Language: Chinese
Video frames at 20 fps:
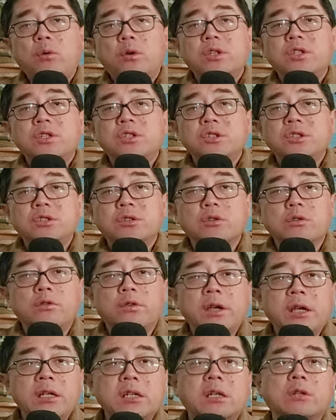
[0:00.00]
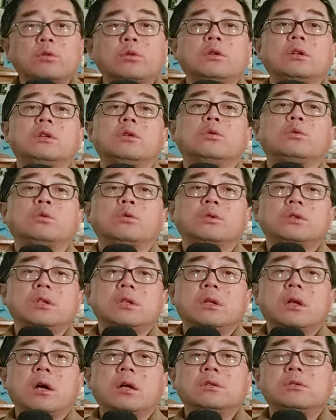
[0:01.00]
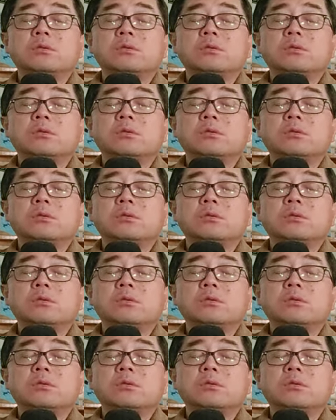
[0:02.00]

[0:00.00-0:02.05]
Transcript: 会吸走非常多的流动性啊，